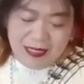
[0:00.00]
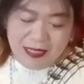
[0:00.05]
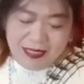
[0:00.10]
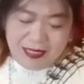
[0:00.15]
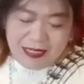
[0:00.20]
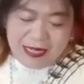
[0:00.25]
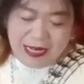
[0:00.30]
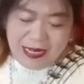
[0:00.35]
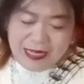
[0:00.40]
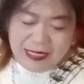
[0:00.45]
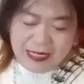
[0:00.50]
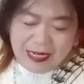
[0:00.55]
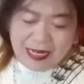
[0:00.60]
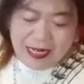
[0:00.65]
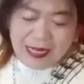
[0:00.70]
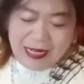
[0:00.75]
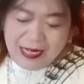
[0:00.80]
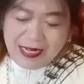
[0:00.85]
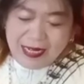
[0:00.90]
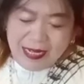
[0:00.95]

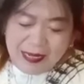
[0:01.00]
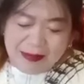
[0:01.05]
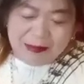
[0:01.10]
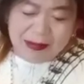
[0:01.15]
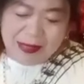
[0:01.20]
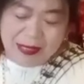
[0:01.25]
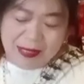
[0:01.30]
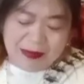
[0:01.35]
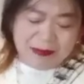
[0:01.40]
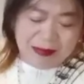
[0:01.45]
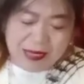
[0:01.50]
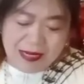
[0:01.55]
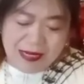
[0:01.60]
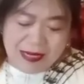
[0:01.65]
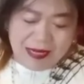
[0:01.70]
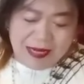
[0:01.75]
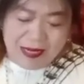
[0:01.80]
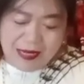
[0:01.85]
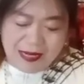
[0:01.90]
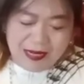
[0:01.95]
jari-jari yang dipetik
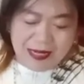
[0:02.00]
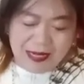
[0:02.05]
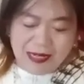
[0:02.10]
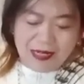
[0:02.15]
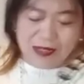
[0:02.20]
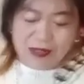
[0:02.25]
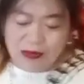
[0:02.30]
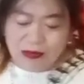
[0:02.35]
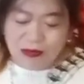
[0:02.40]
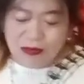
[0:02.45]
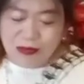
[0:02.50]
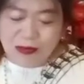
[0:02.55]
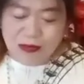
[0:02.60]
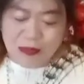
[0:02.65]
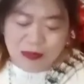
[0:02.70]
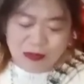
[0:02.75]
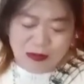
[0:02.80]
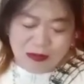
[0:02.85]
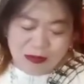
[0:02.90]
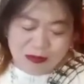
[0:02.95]
Mardiana ya
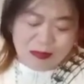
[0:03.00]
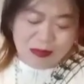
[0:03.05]
sungguh